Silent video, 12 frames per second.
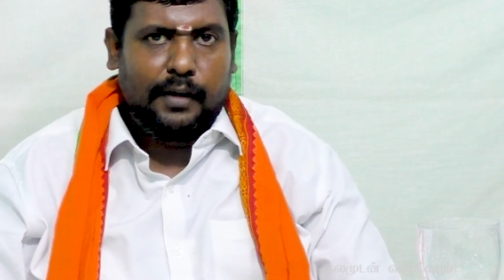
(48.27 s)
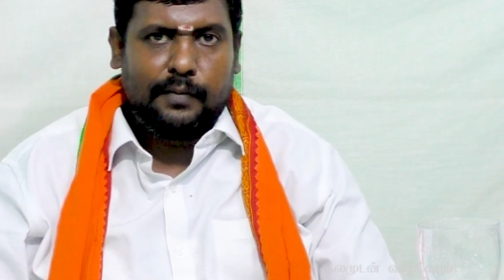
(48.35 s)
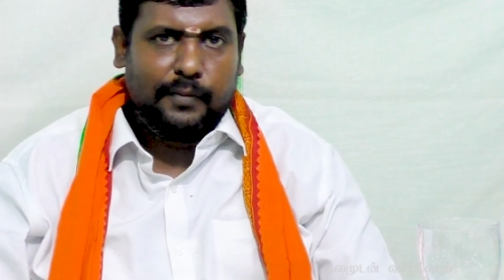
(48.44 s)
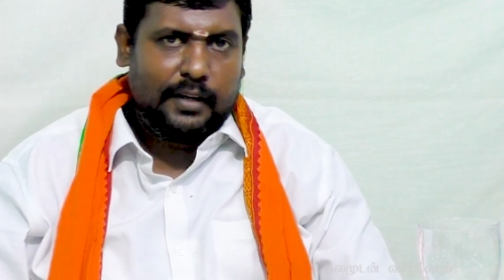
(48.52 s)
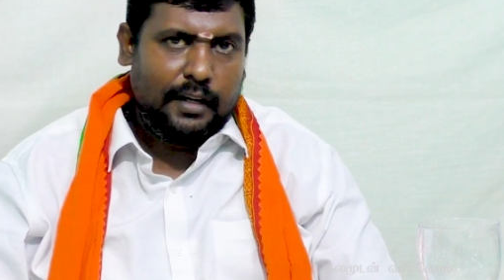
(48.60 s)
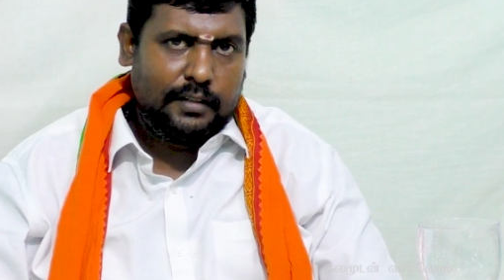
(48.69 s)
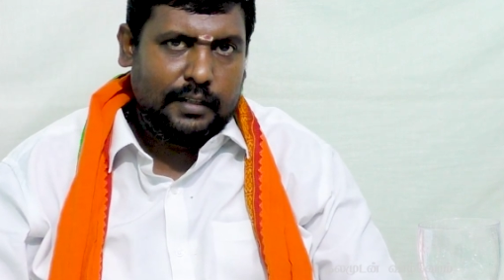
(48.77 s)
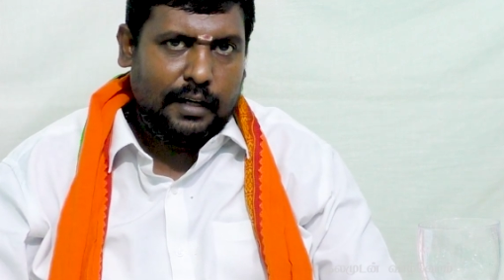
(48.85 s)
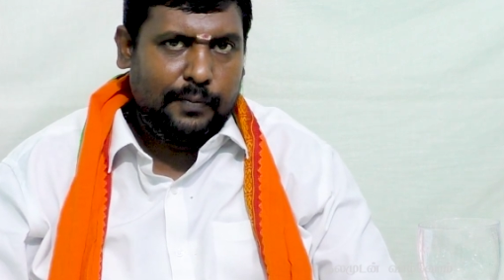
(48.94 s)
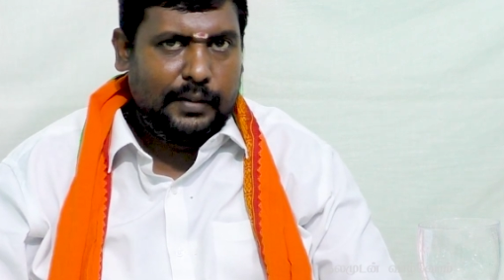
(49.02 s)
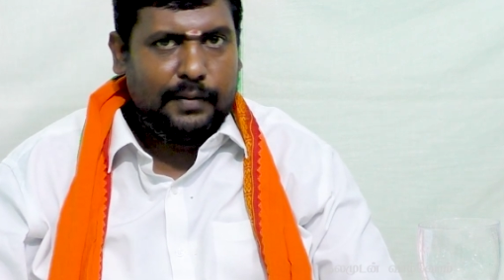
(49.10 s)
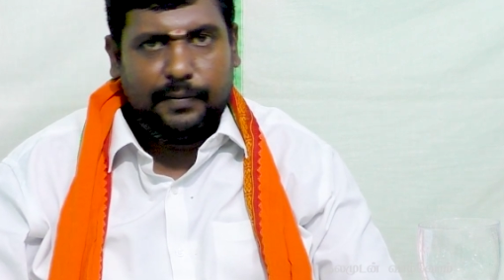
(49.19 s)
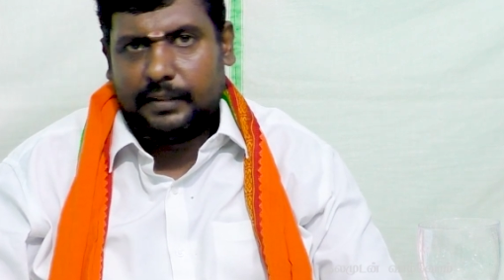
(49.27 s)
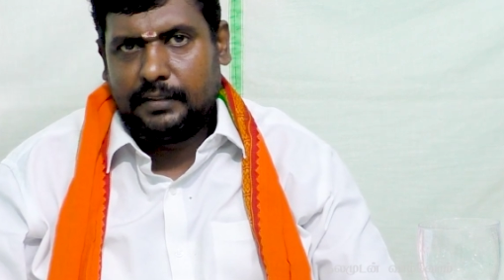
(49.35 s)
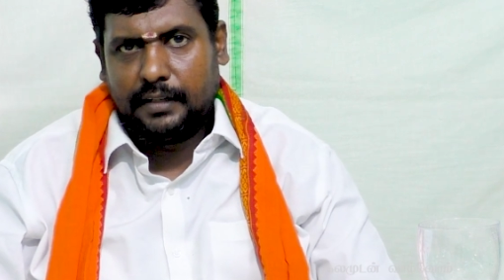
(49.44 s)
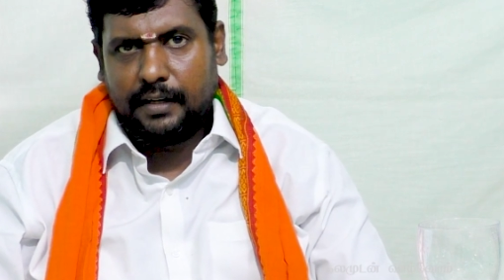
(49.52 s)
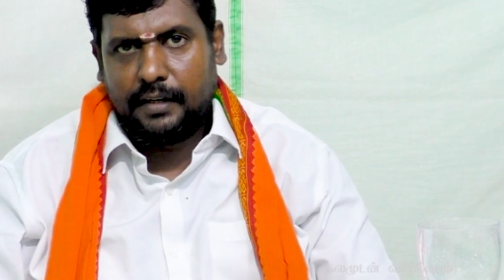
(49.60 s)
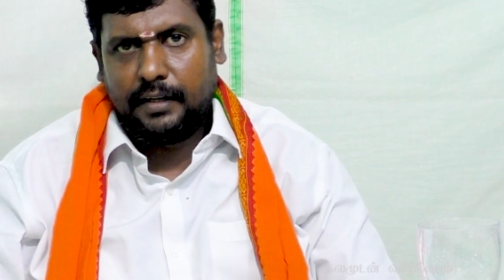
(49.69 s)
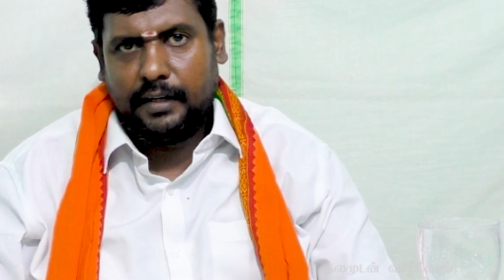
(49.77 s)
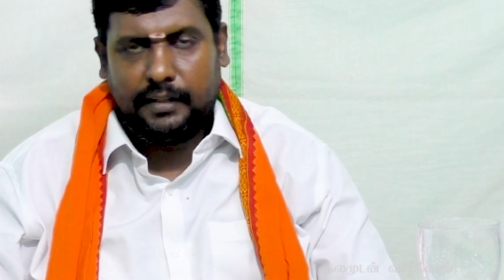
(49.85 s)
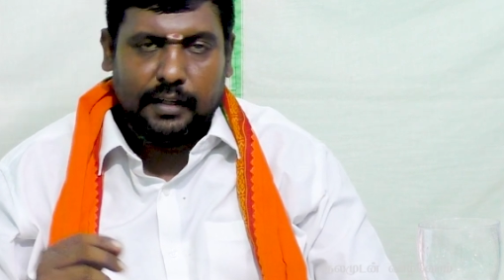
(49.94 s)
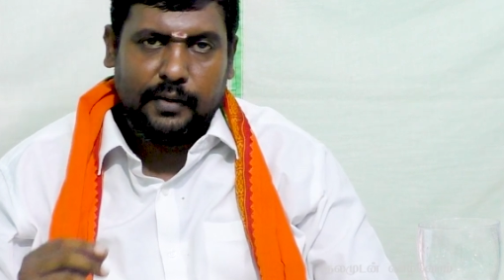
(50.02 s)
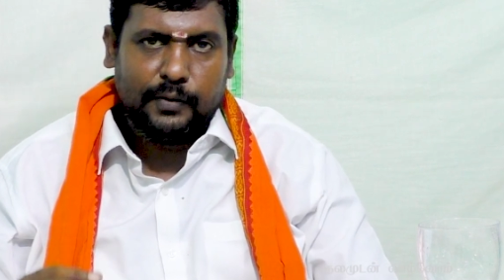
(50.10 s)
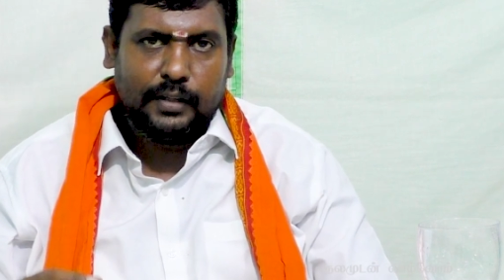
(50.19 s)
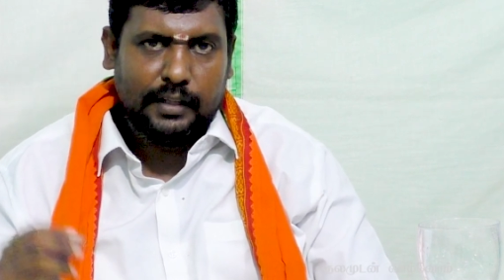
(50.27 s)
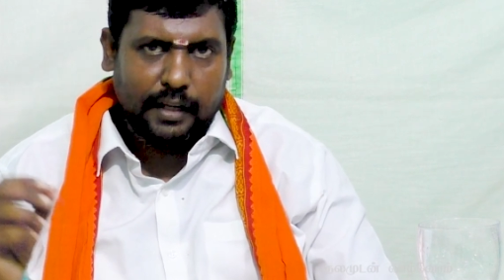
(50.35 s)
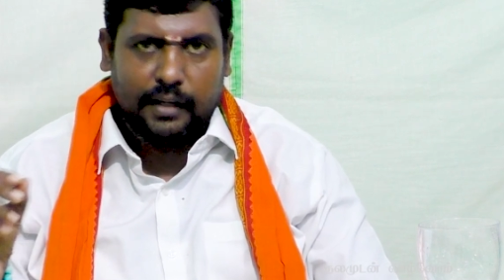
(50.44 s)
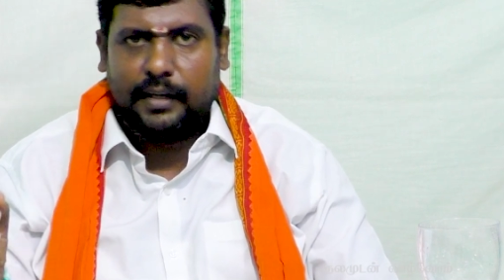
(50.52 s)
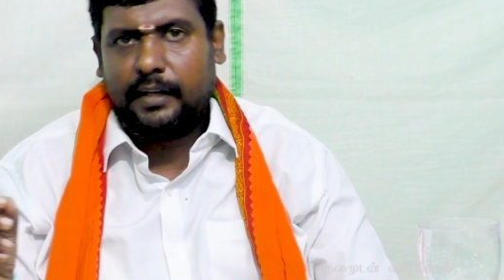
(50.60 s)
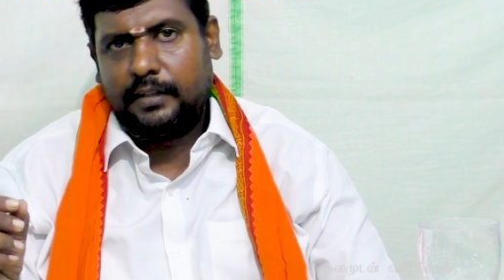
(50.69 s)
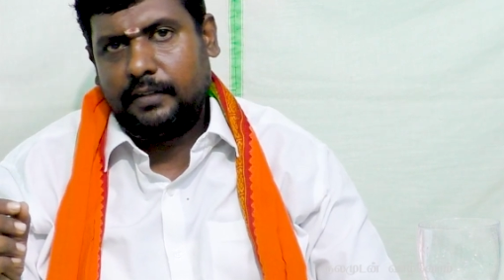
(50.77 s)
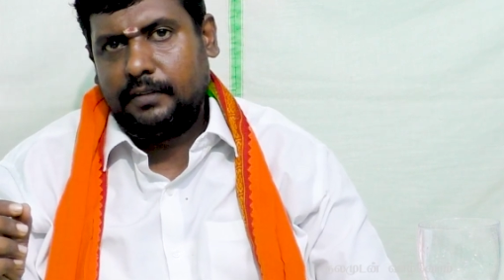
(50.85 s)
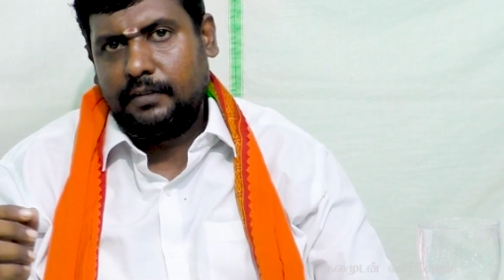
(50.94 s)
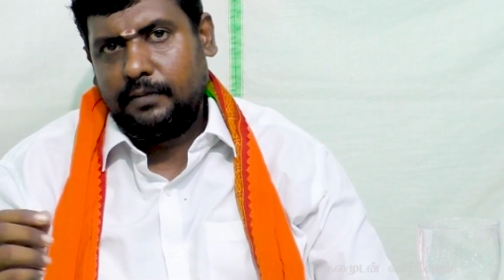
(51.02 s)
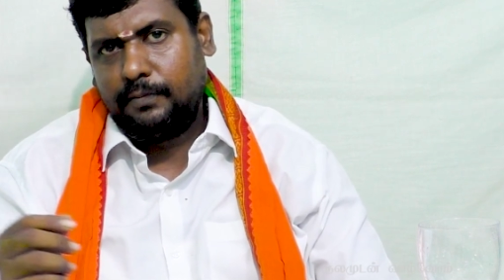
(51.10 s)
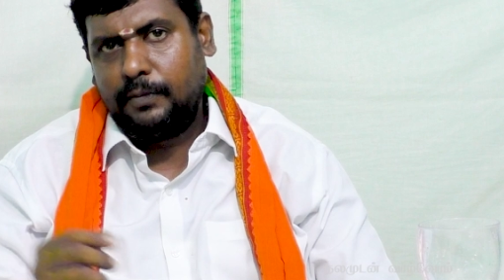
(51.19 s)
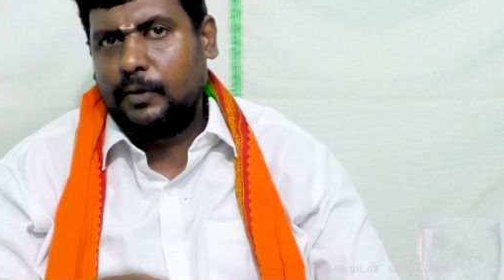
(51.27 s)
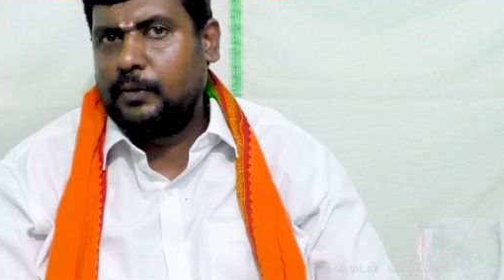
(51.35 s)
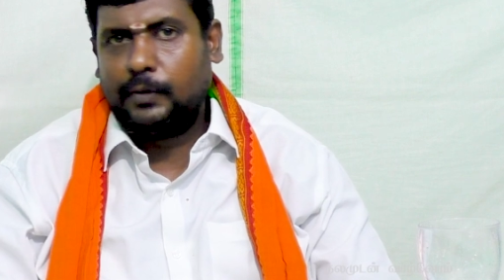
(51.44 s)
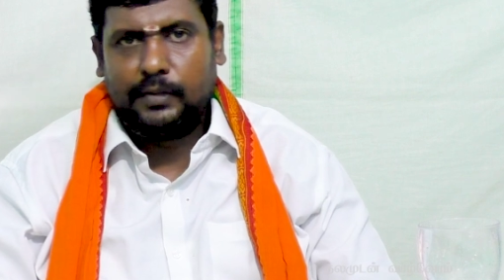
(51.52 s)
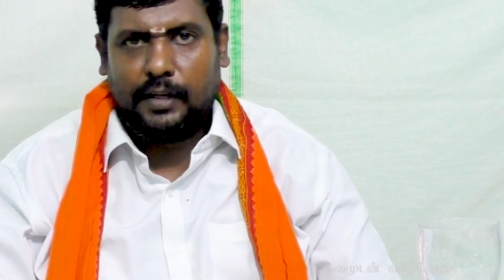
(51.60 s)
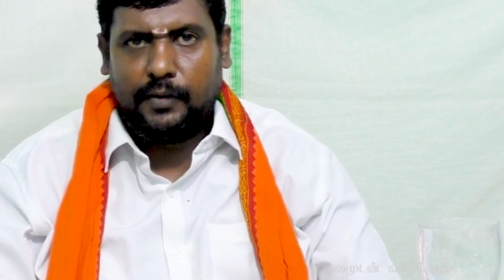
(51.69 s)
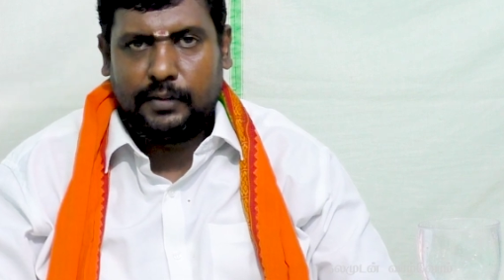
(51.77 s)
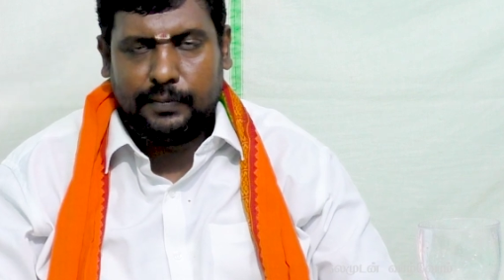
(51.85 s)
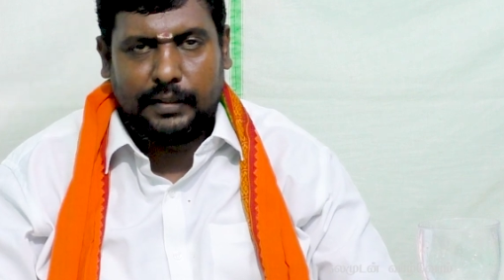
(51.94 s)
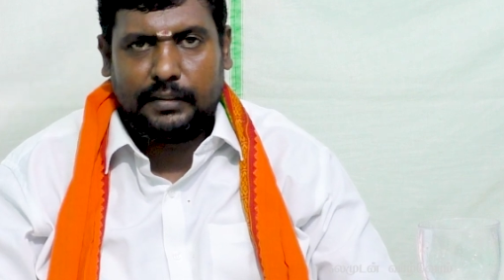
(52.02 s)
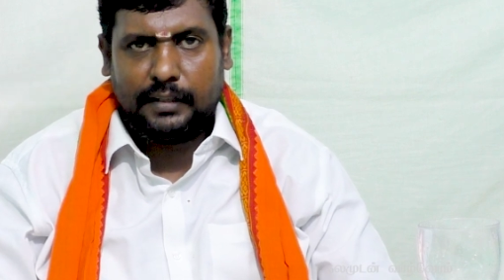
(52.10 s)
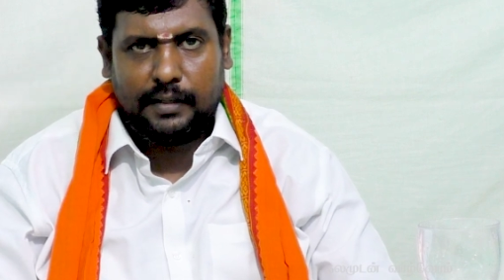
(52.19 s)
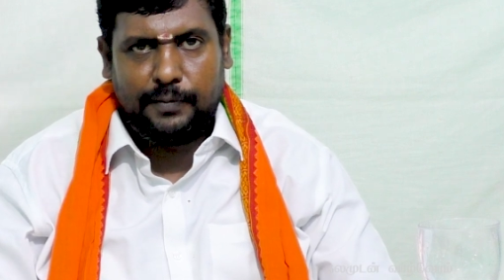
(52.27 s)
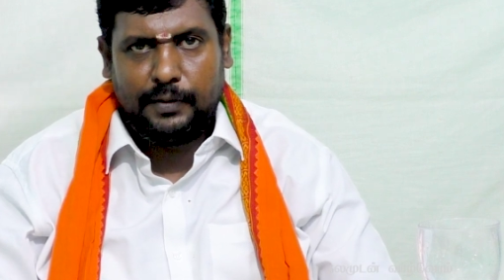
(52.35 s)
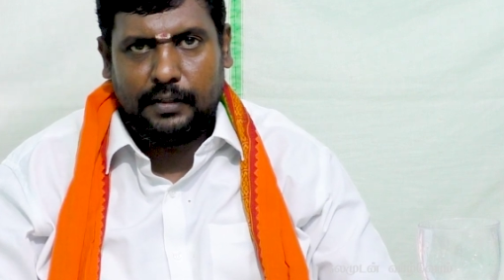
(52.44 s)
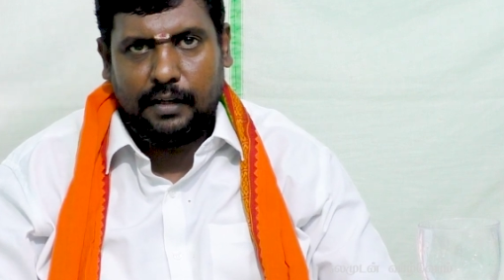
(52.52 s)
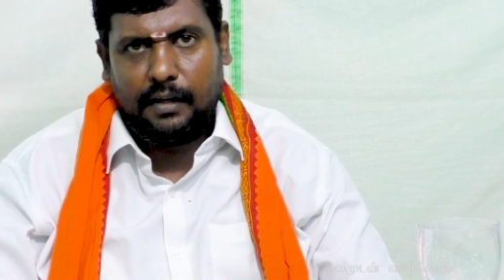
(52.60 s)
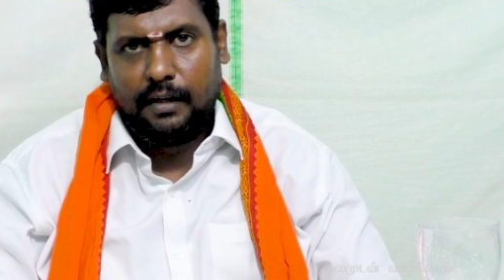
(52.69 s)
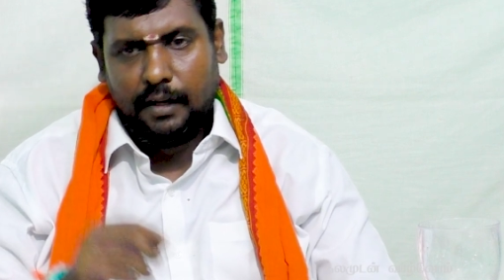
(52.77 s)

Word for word: பாரம்பரிய அரிசிகளை பற்றி பேசிகிட்டு இருக்கேன் இன்றைக்கி வந்து இயற்கை மருத்துவத்தில் வந்து பார்த்திங்க அப்படின்னா